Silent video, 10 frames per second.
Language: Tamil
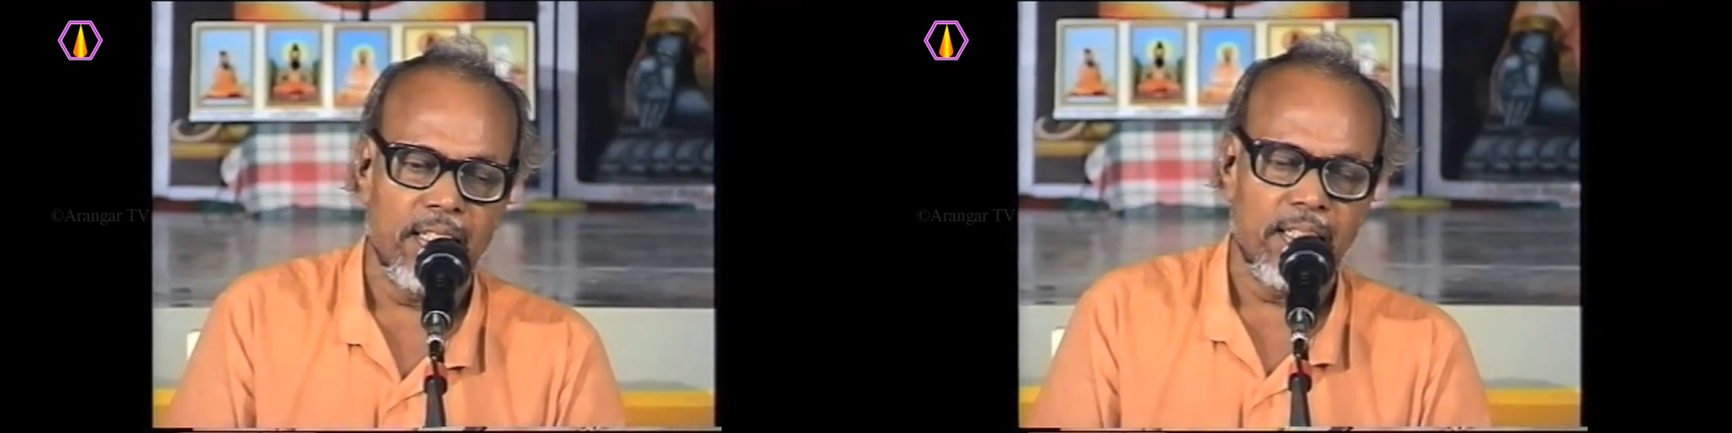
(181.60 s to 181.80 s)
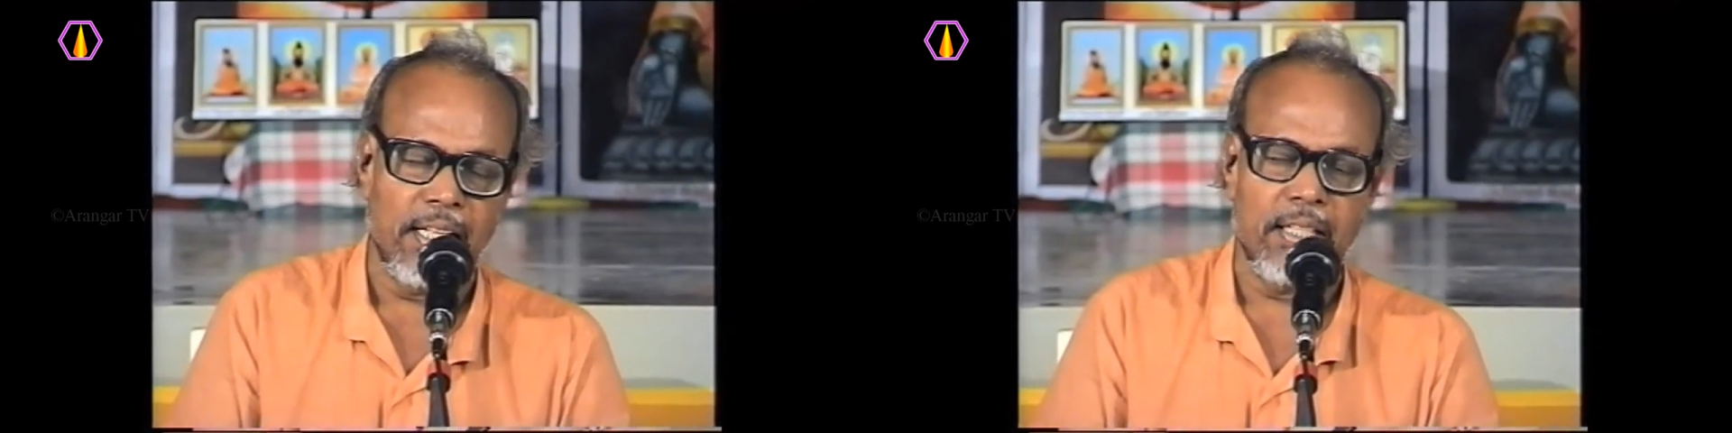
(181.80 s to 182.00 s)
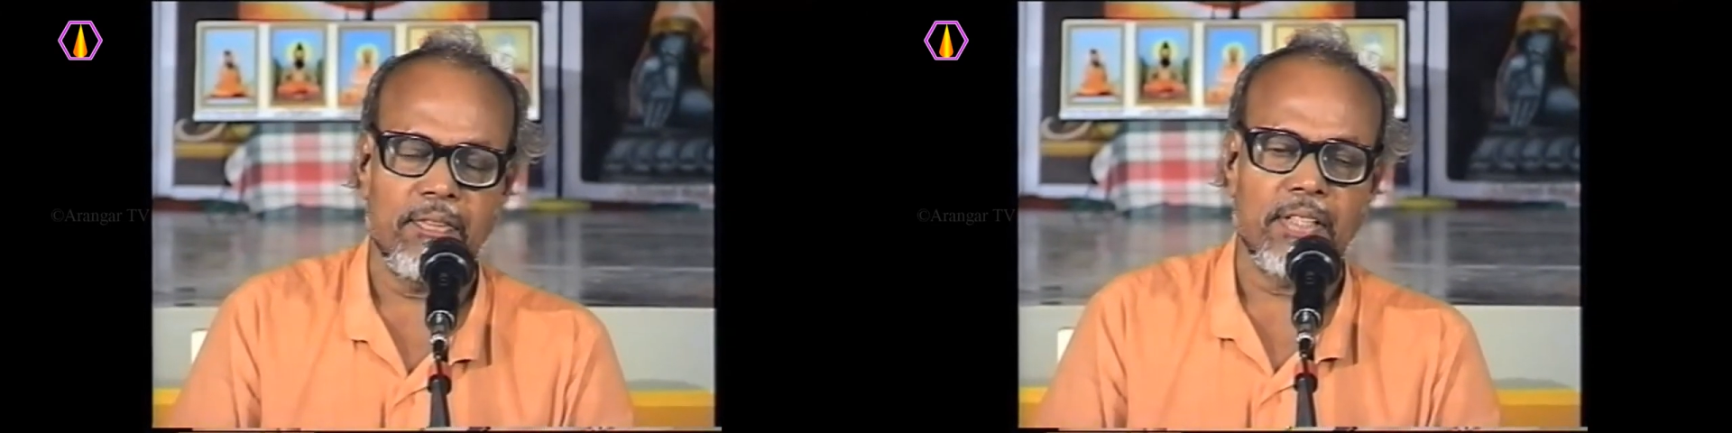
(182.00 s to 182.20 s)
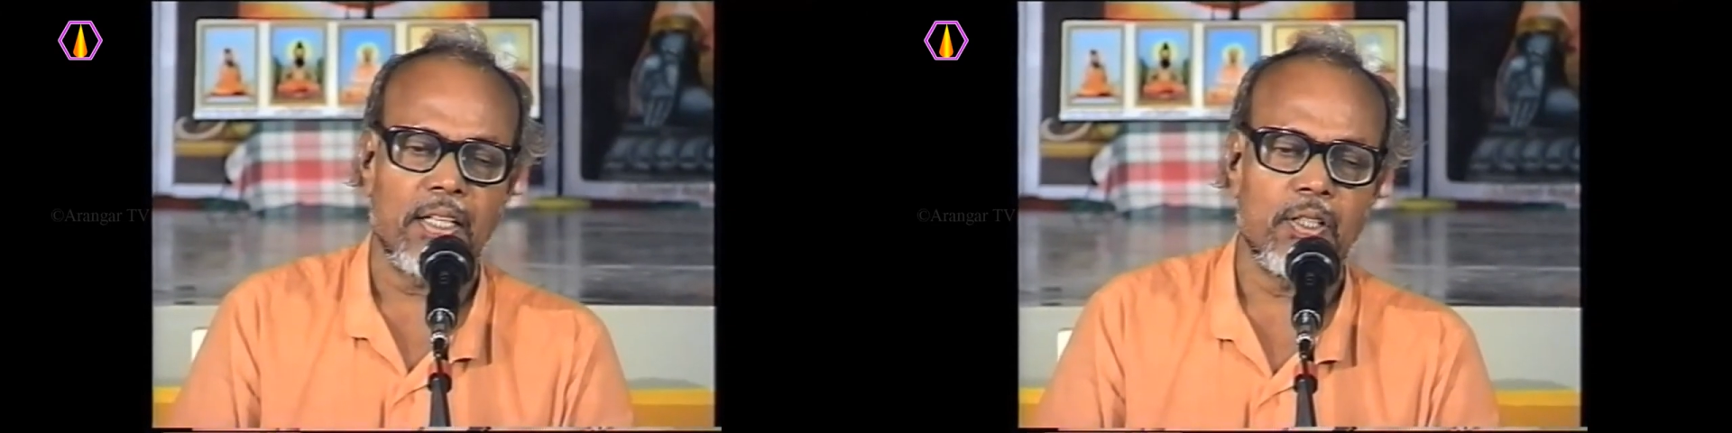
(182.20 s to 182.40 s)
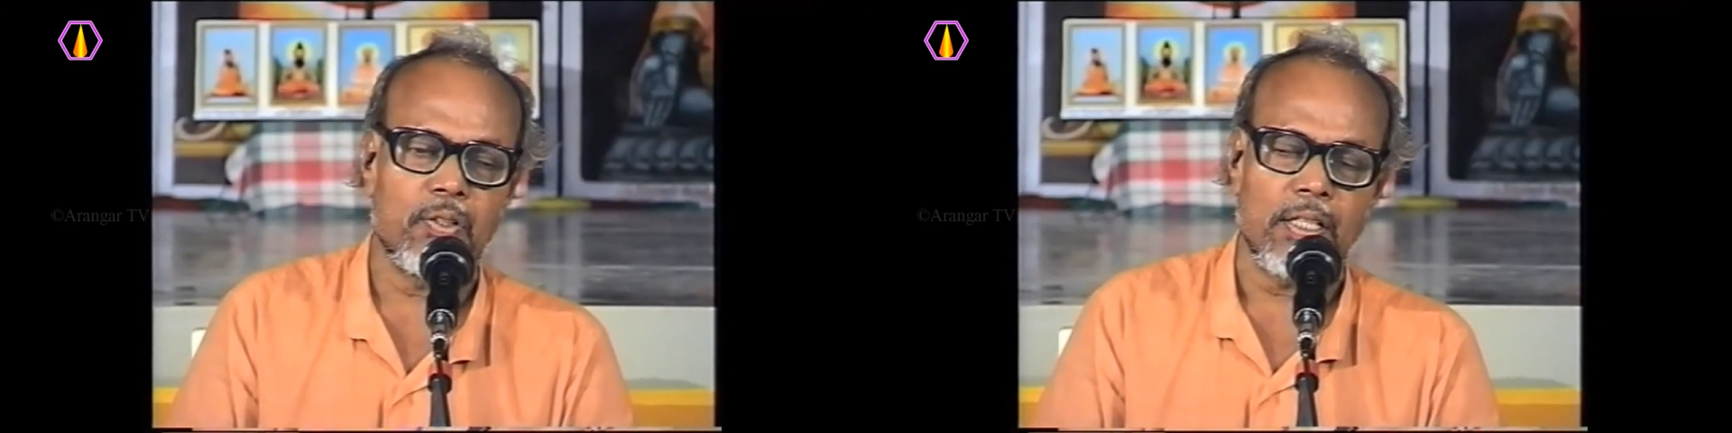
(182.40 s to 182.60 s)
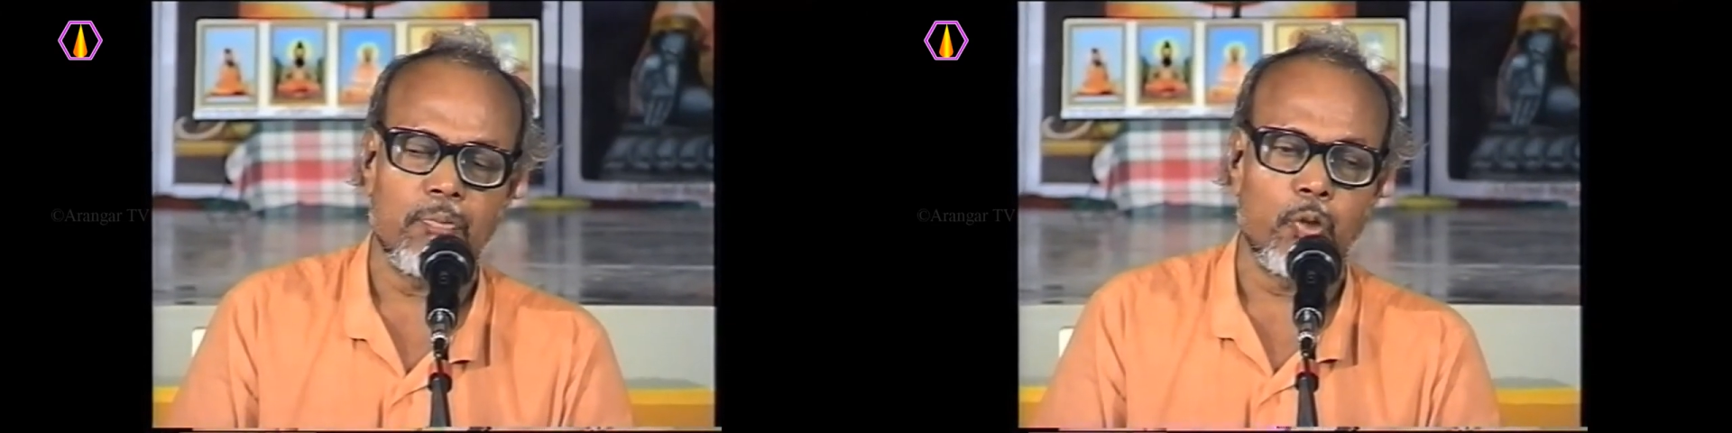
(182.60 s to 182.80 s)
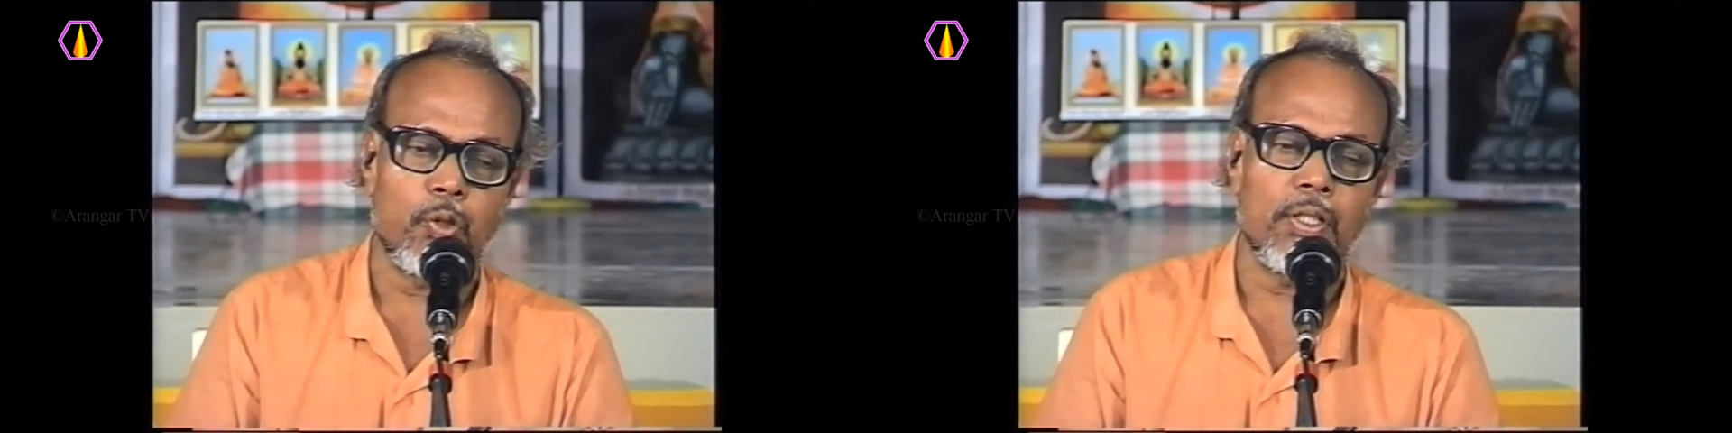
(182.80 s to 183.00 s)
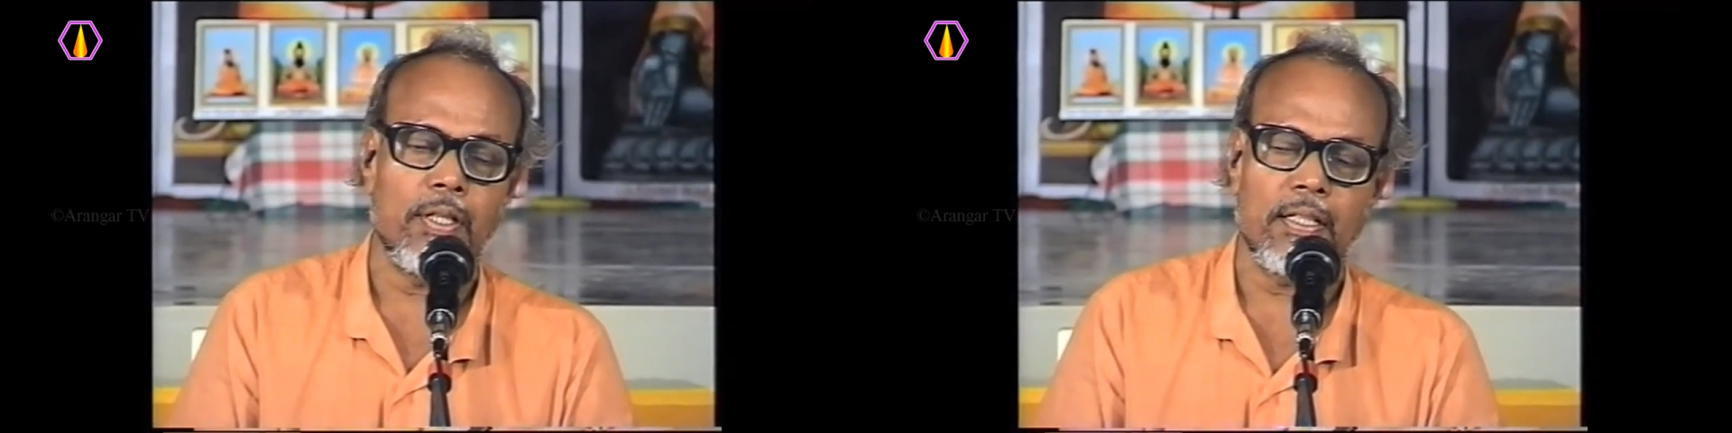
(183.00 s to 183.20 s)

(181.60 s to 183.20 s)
எதையும் தாங்கிக்கலாது போற்றி